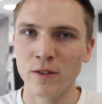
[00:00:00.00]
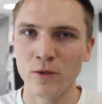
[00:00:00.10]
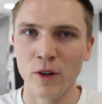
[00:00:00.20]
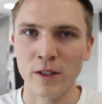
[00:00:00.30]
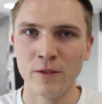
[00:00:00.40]
dass du
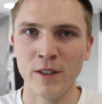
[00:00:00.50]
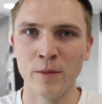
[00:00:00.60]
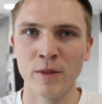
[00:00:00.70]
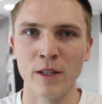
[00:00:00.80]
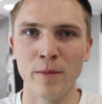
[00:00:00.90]
heute wieder
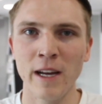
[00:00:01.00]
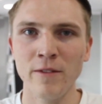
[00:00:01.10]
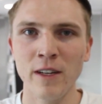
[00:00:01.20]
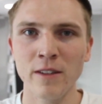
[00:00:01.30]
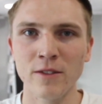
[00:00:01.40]
mit dabei
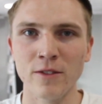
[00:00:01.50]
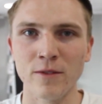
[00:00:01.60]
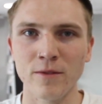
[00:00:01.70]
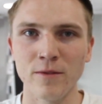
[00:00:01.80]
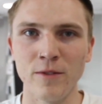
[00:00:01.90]
warst.
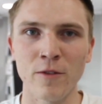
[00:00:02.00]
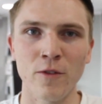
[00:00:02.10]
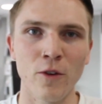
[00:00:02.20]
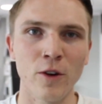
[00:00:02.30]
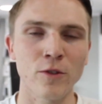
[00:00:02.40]
Wir
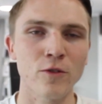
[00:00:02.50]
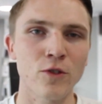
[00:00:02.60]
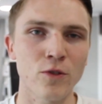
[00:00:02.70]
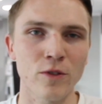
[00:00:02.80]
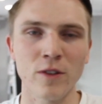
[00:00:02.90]
freuen uns
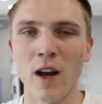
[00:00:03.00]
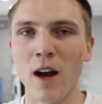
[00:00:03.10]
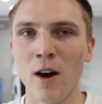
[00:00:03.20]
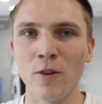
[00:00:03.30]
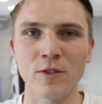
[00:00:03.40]
schon
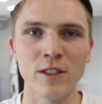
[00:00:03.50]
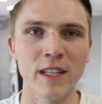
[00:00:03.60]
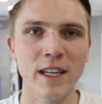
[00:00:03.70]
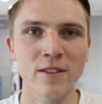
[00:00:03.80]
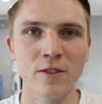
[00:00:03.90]
auf die
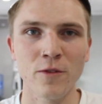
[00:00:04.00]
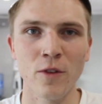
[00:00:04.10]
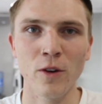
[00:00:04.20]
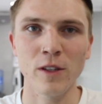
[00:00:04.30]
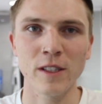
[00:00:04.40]
nächste
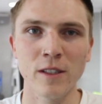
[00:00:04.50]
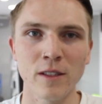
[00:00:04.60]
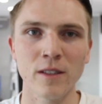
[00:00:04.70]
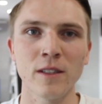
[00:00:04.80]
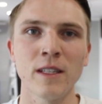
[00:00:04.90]
Folge.
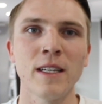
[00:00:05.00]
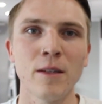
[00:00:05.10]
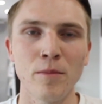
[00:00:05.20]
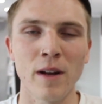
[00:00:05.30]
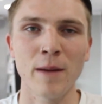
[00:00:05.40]

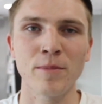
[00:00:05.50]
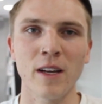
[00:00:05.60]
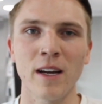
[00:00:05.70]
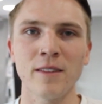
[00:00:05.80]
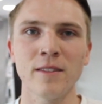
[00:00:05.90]
Bleib
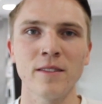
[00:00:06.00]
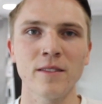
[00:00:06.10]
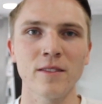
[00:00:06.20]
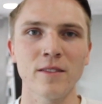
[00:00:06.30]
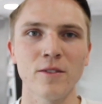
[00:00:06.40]
dran
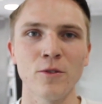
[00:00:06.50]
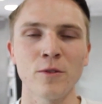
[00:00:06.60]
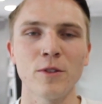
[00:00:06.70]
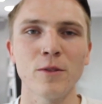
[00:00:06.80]
und